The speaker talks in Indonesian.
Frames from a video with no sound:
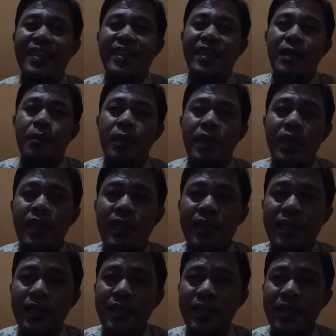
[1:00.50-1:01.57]
Nah pada
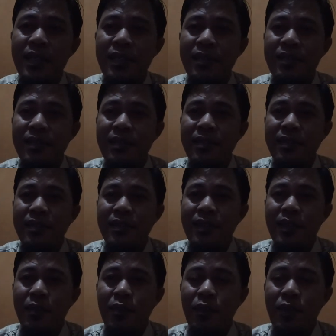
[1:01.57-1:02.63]
akhirnya
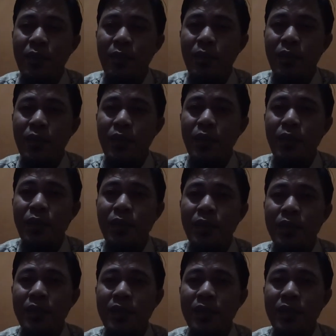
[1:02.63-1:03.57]
ibu-ibu itu